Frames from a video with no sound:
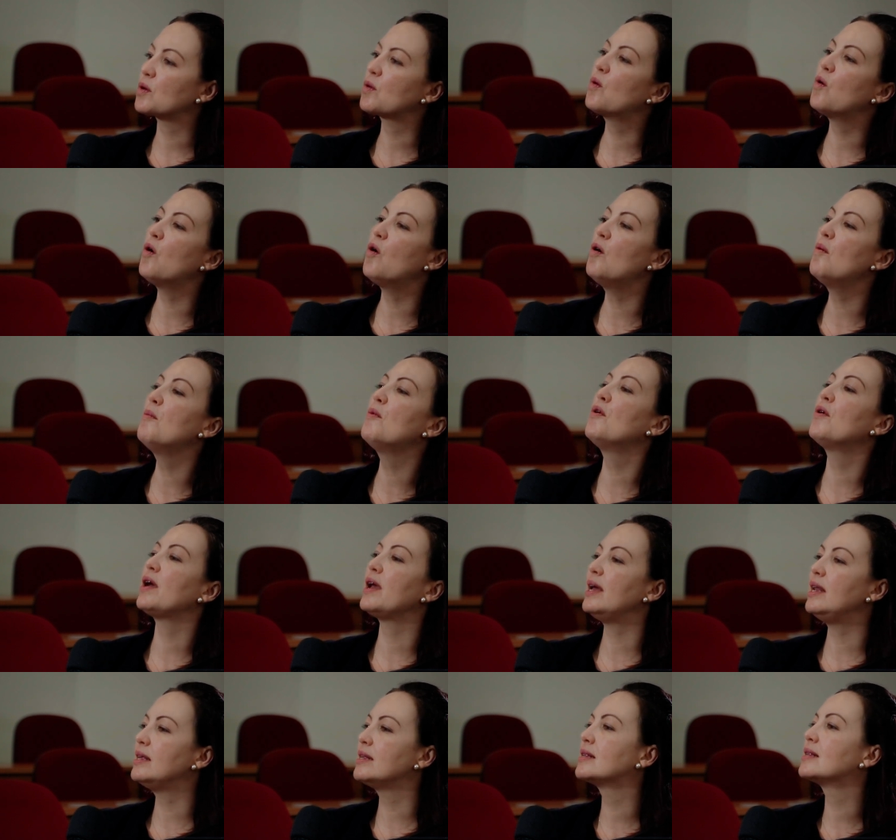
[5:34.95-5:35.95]
Como
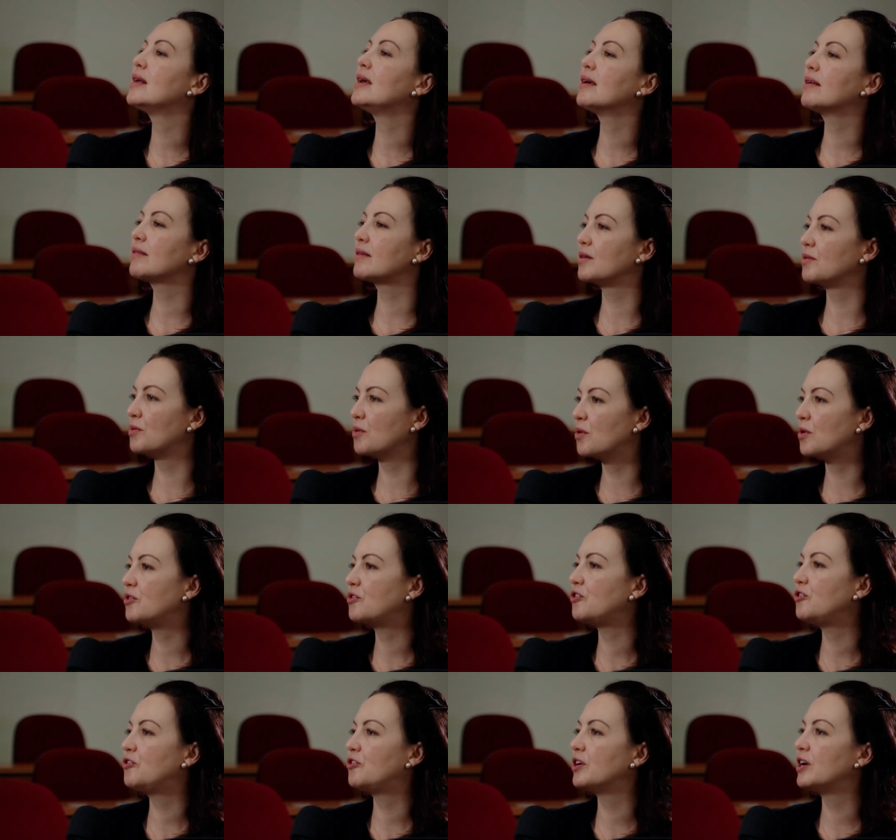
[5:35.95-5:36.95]
eles entram no
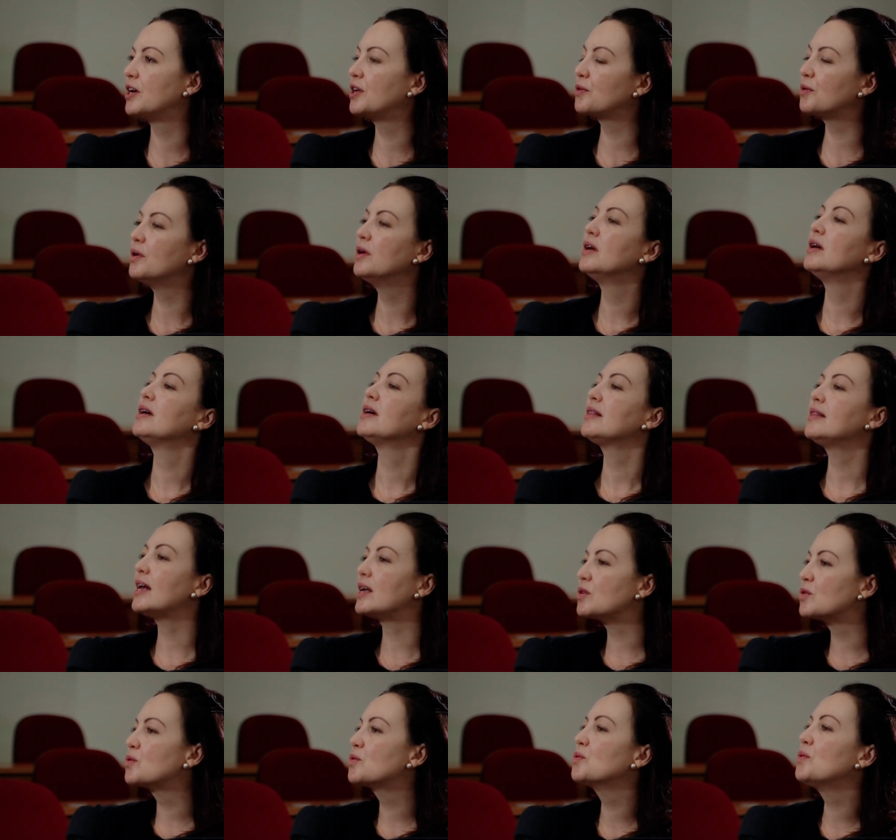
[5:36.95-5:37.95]
cotidiano
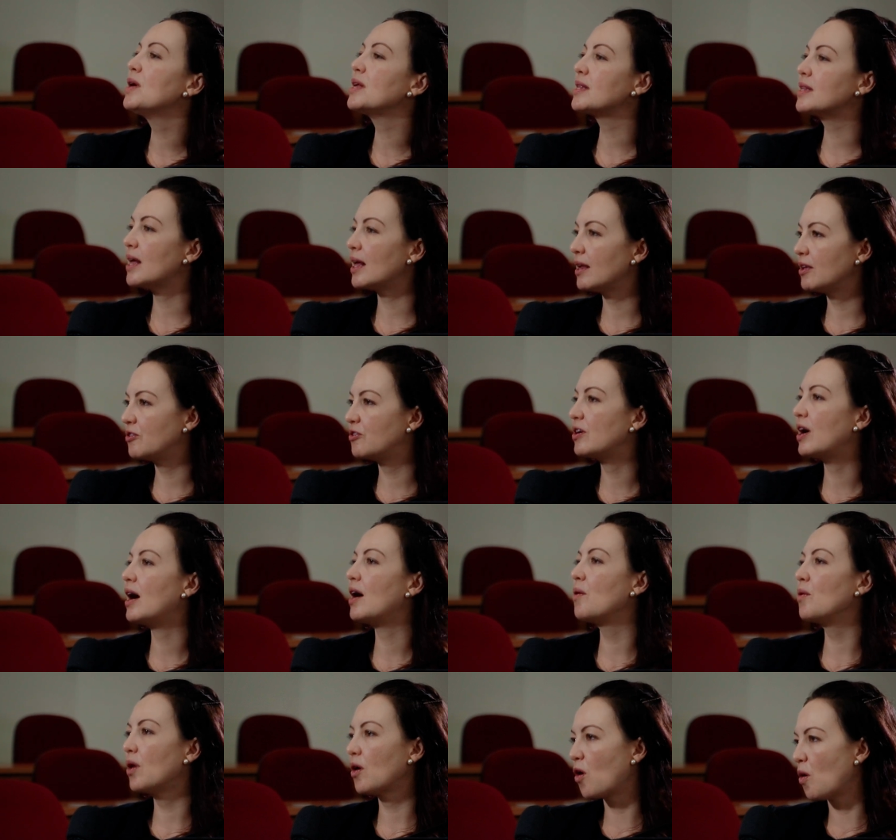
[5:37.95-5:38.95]
da sua sala de
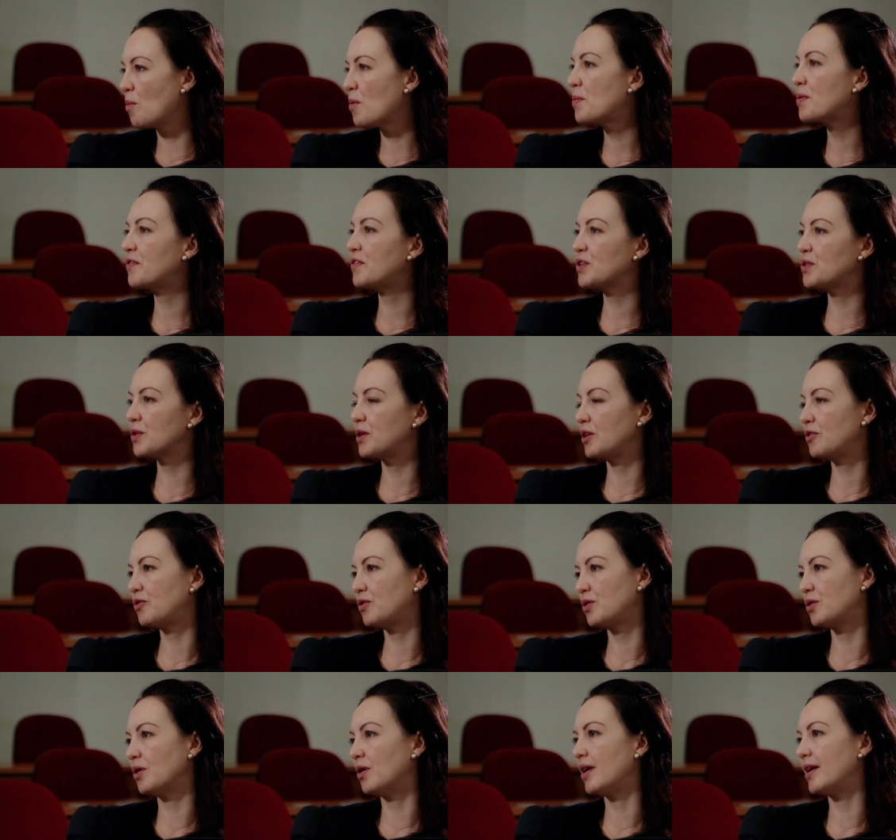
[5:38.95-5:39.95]
aula como professora de
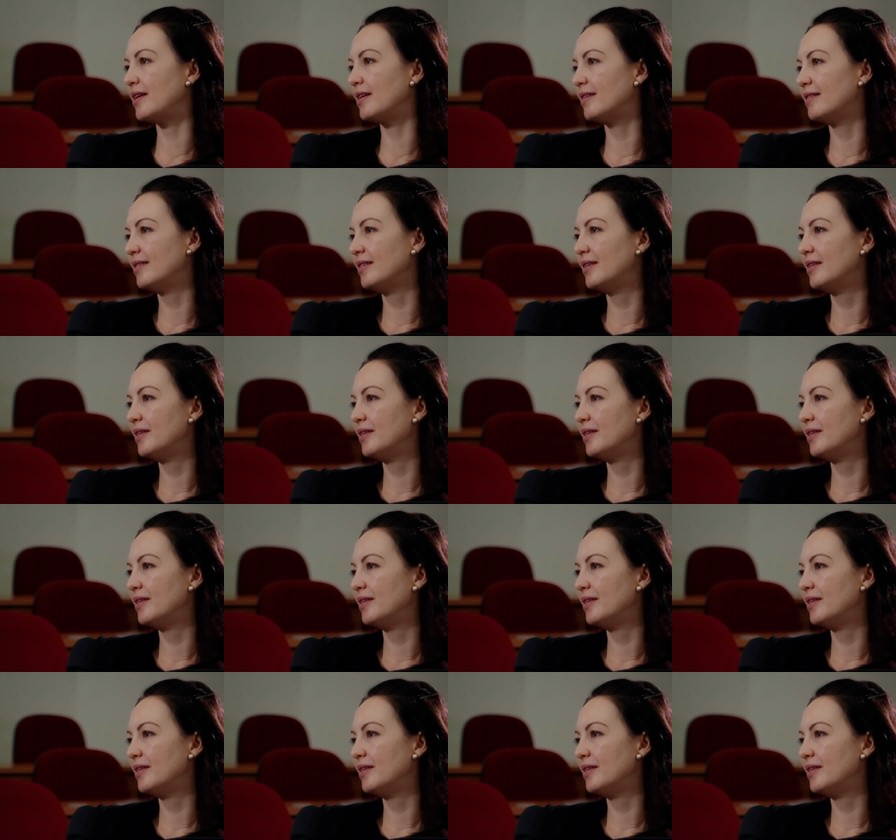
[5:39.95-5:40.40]
história?